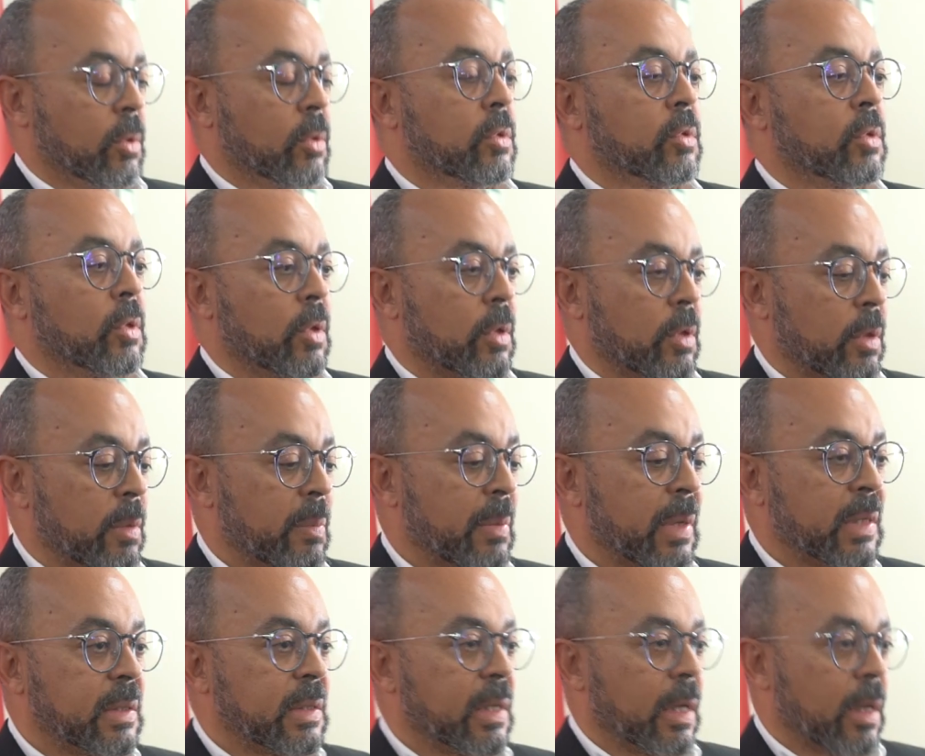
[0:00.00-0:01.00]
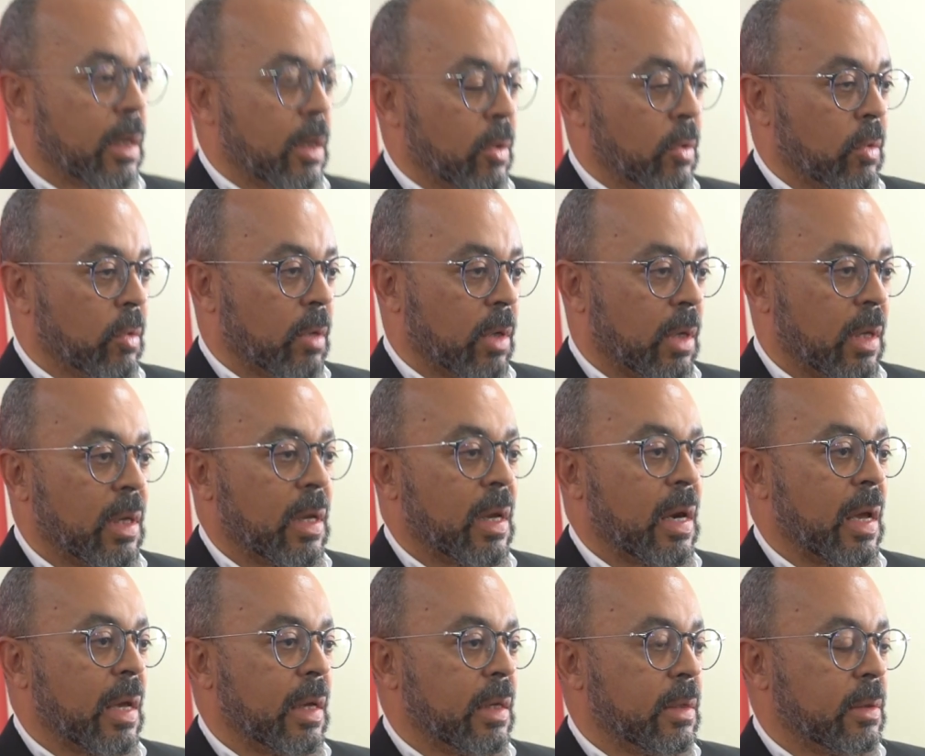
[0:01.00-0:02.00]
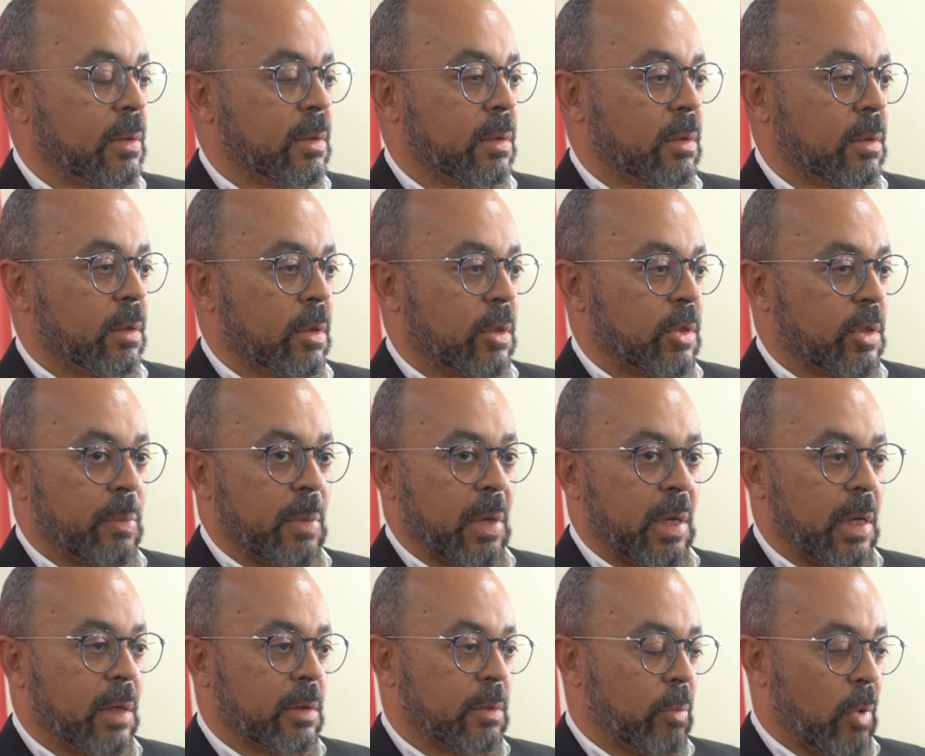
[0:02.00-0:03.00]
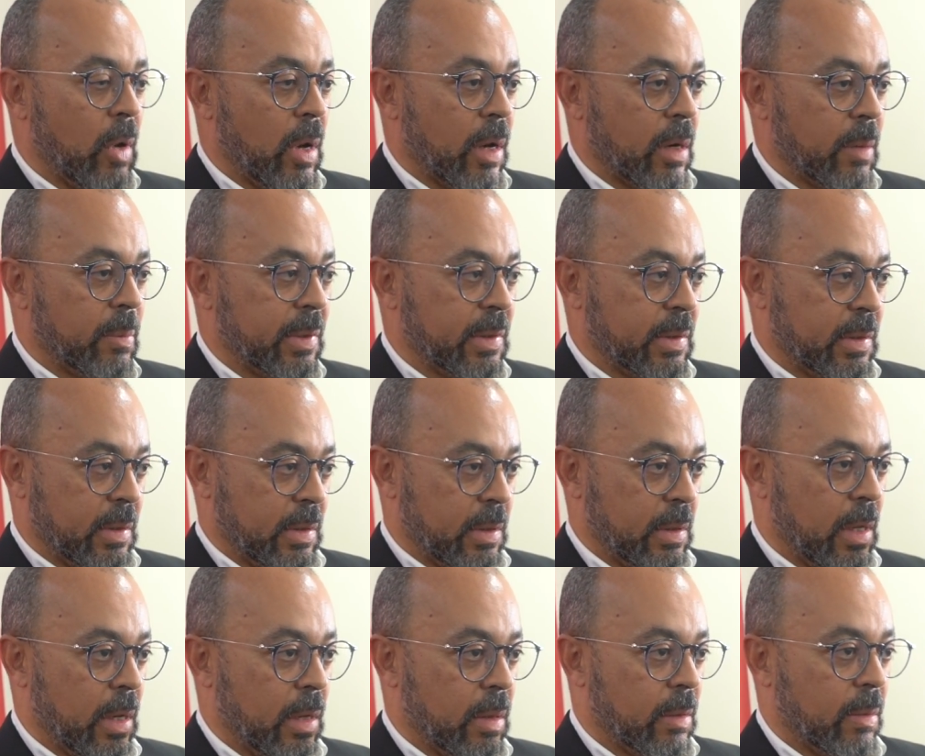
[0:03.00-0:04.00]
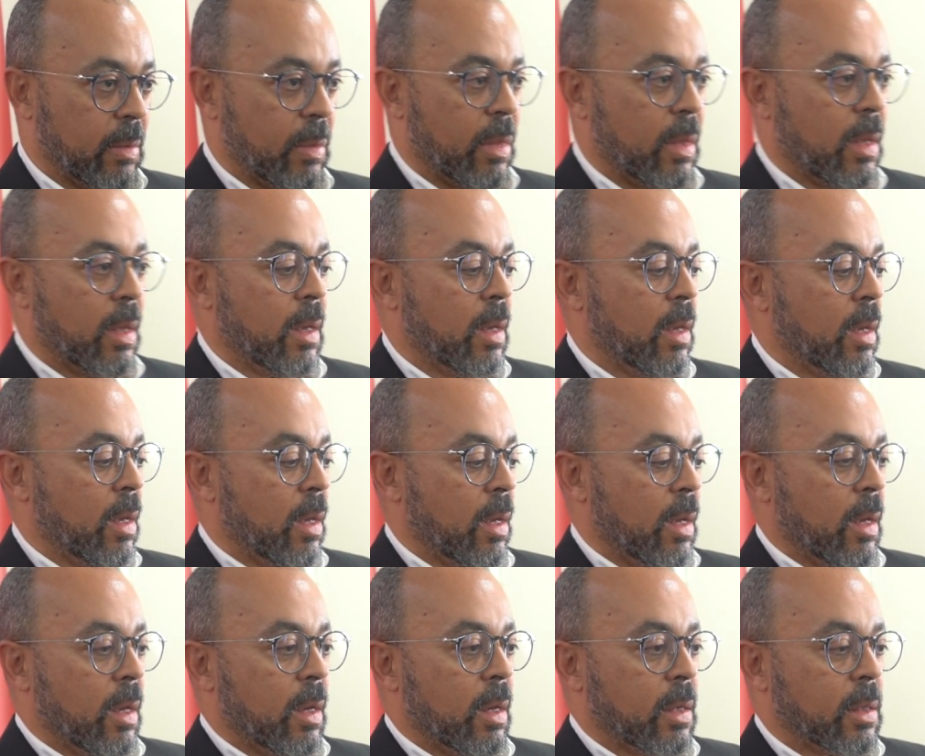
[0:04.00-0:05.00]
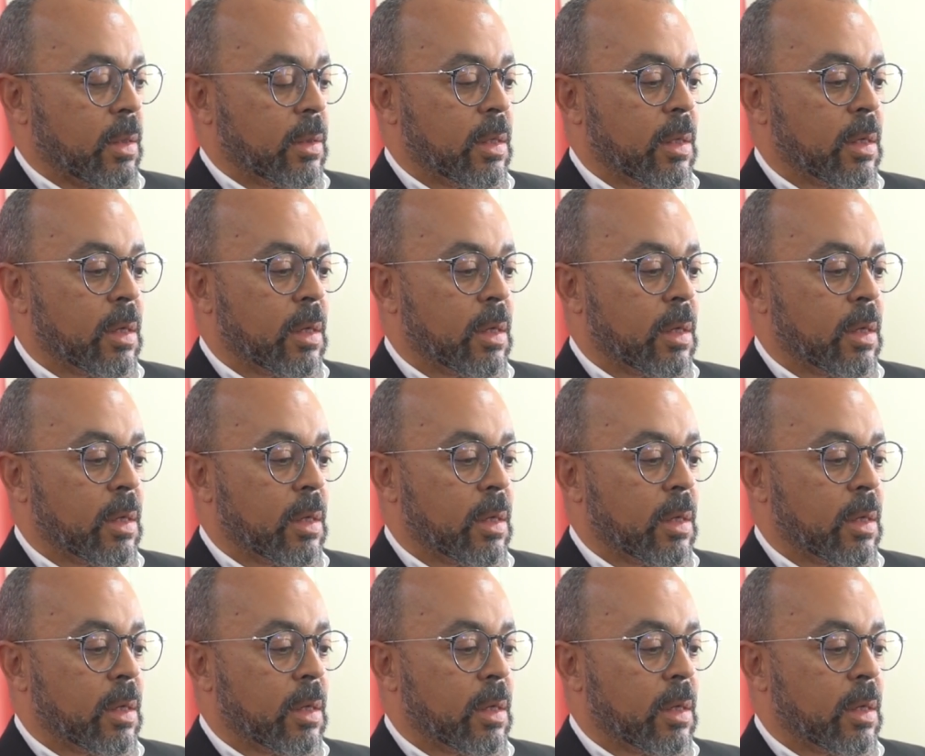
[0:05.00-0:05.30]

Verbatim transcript: دكتور مهدي القرقوري رئيس جمعية محاربة السيدة إذا